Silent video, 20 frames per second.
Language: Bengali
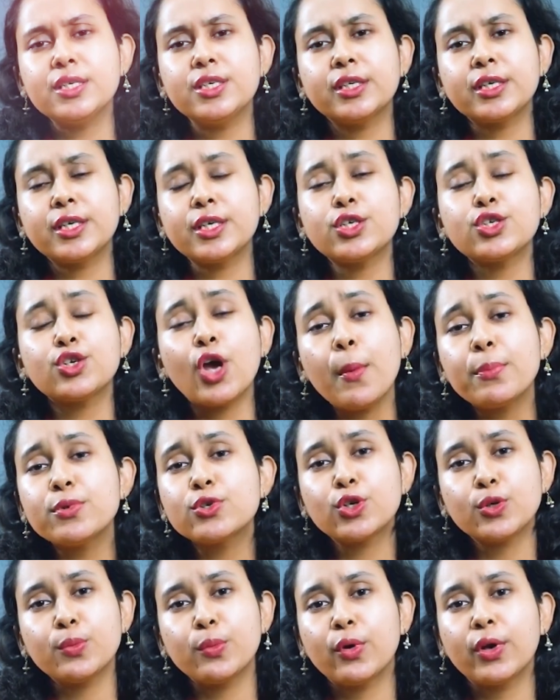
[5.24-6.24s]
নিজেকে
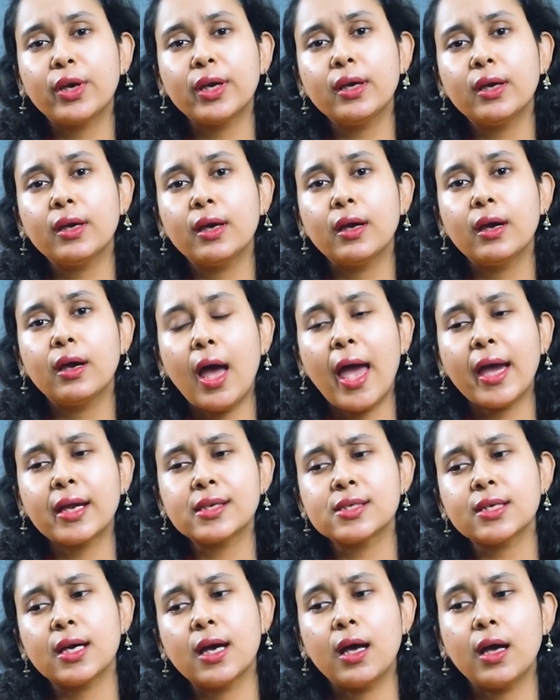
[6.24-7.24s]
সবসময়
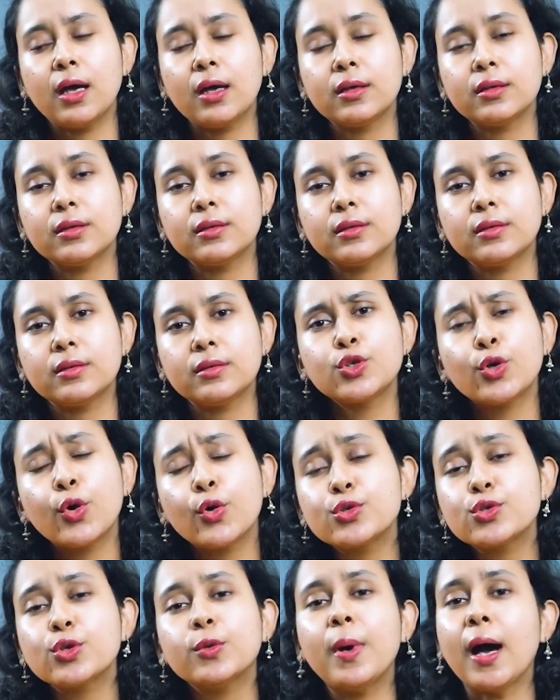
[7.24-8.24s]
একটা
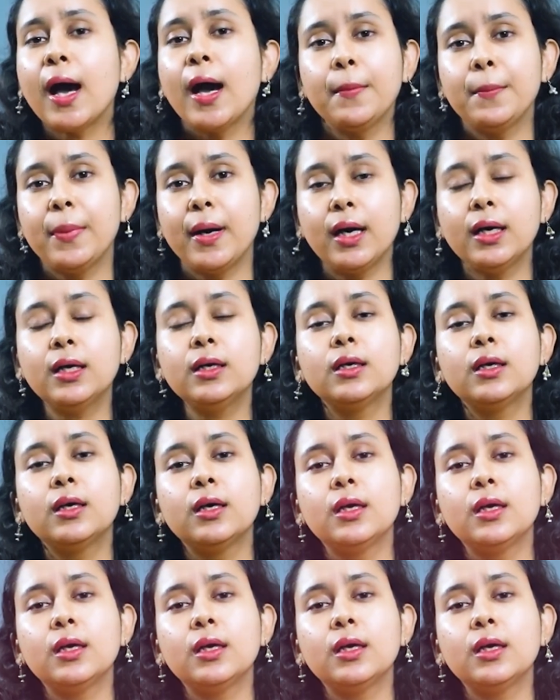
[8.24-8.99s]
ছোট ভাবা